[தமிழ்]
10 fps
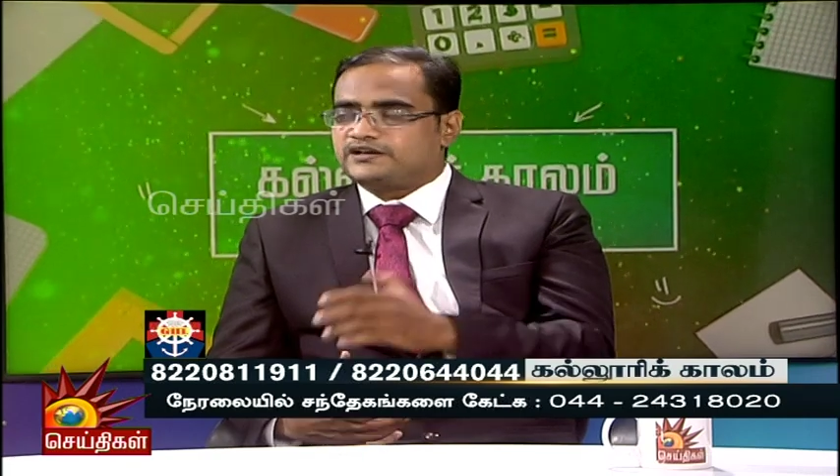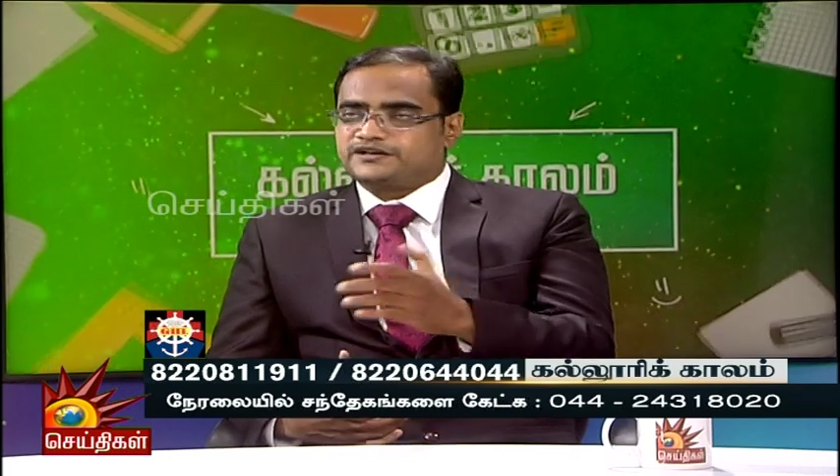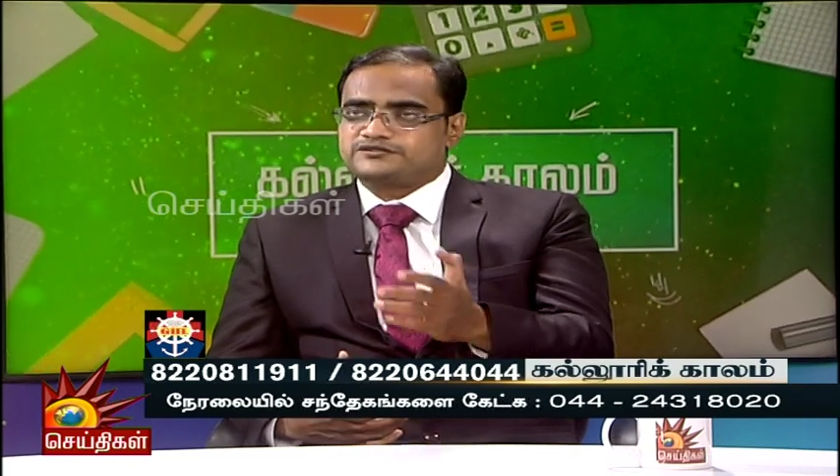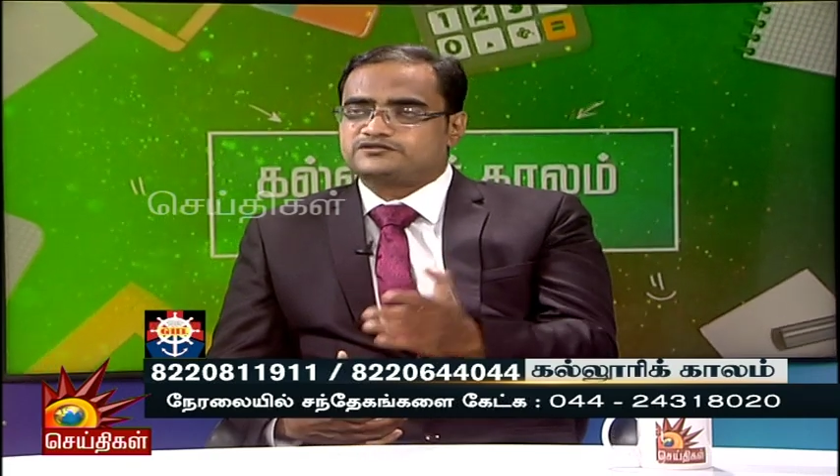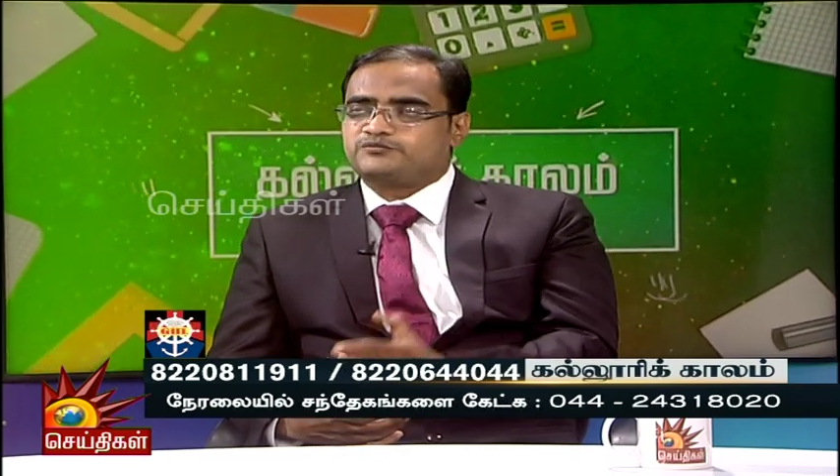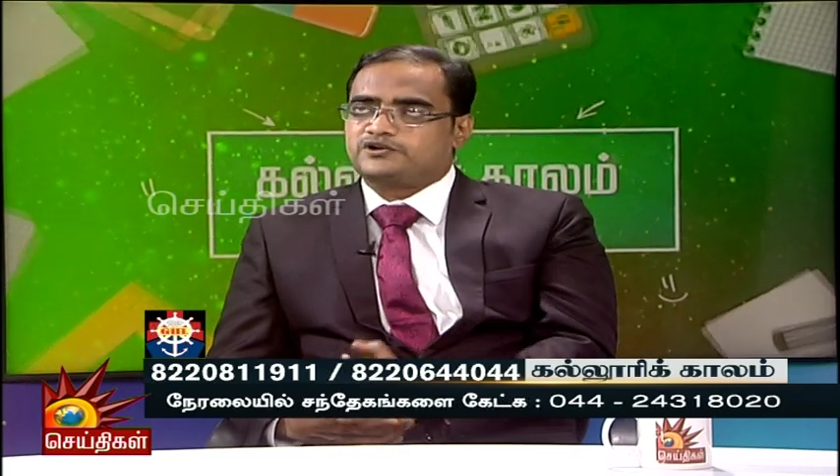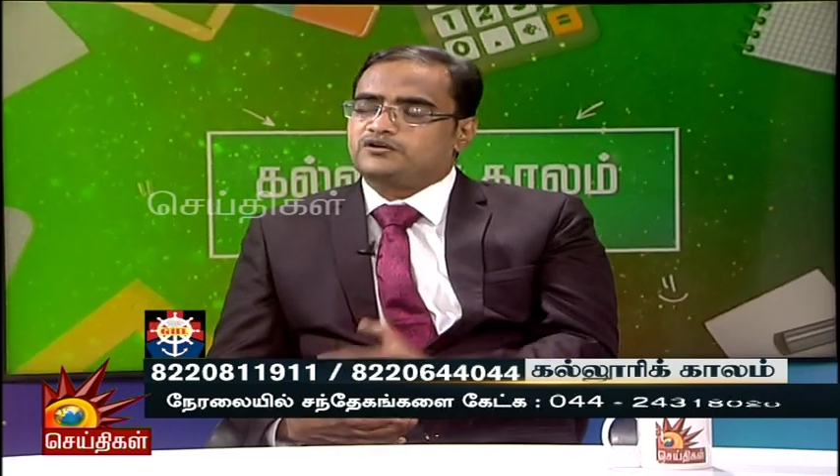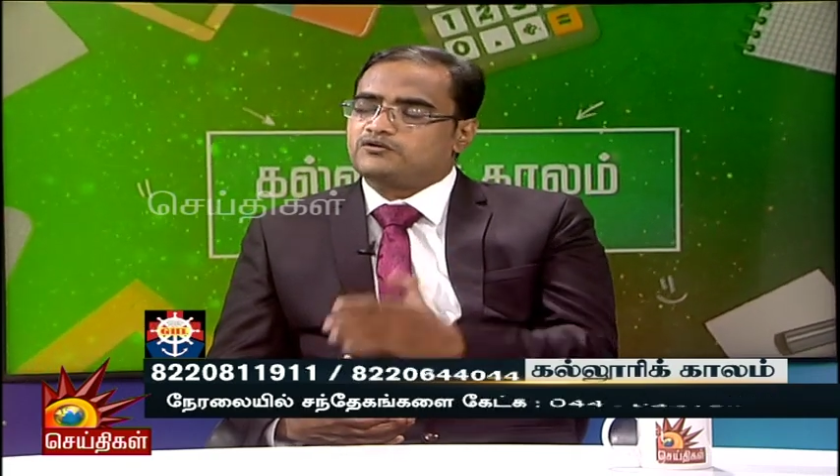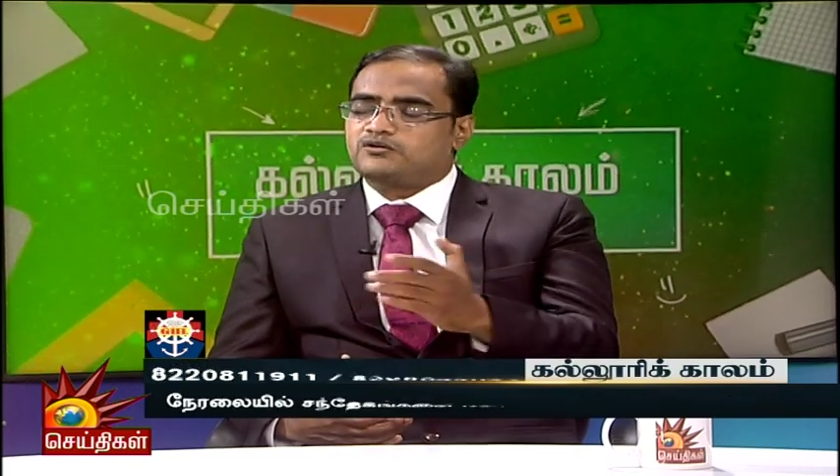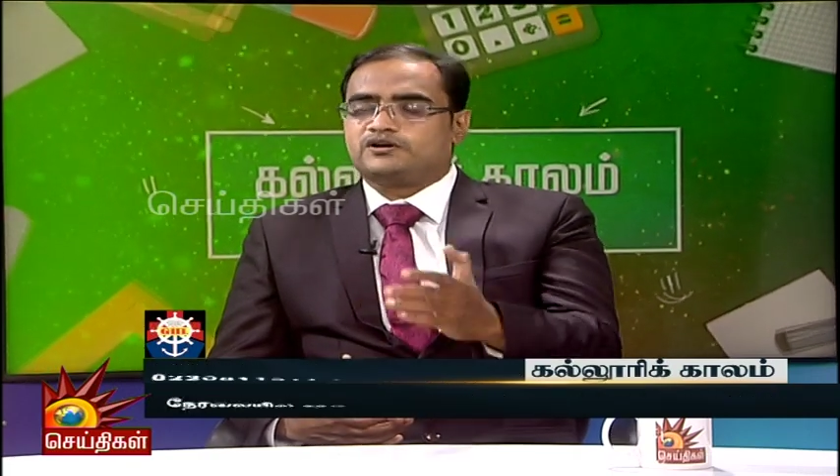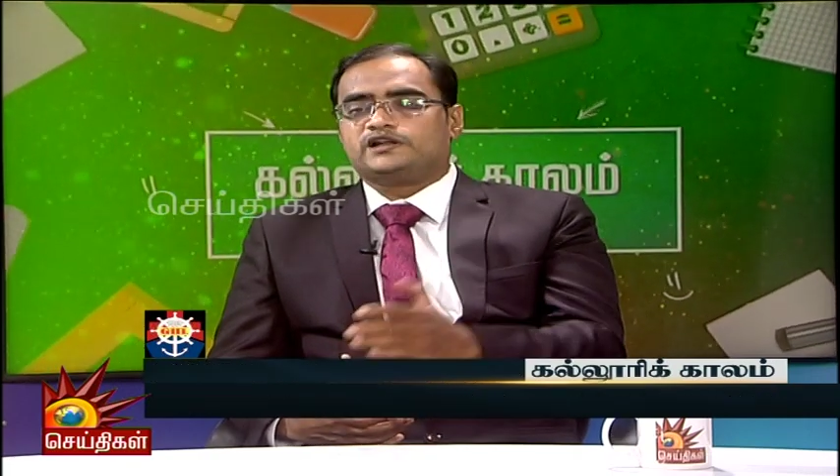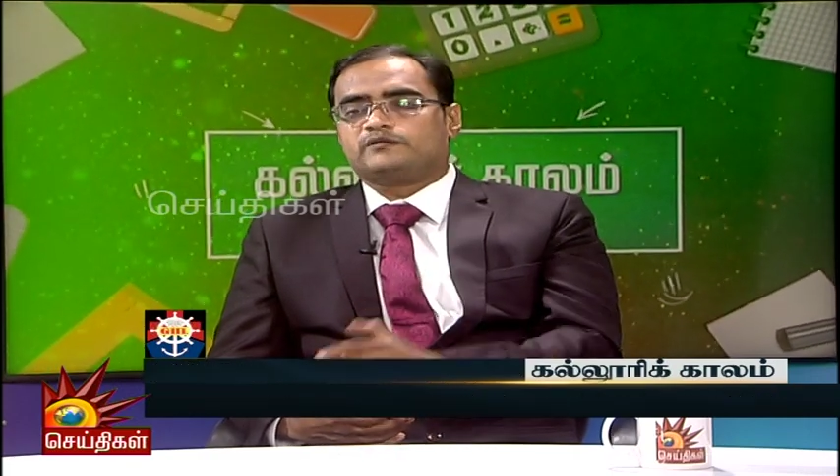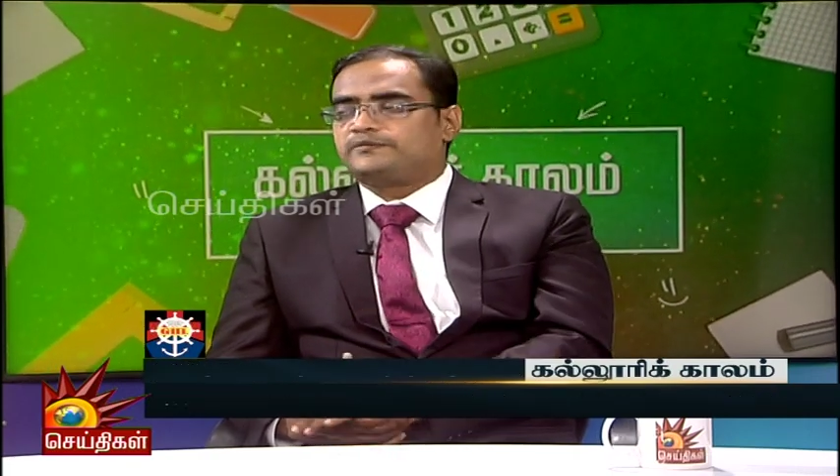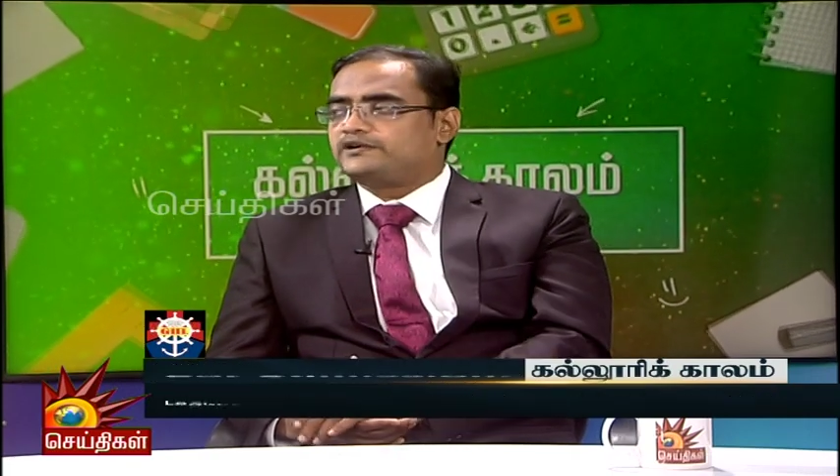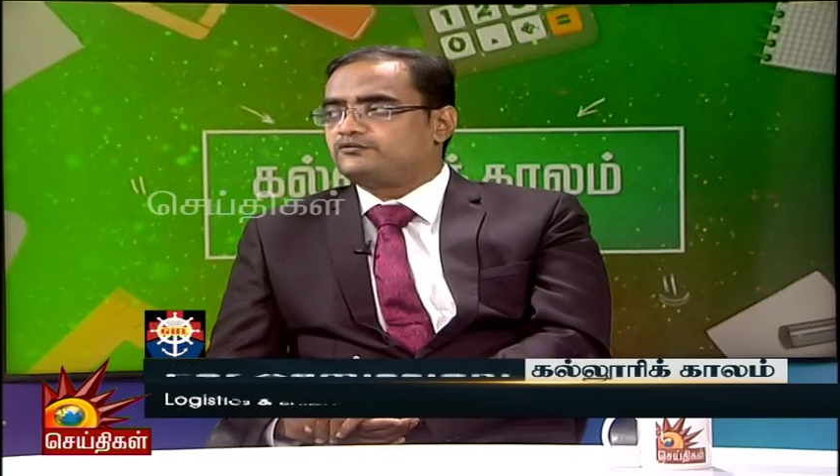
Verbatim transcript: கண்ட்ரிஸுக்கும் போகிறாங்க லோக்கலே நம்ம பண்ணி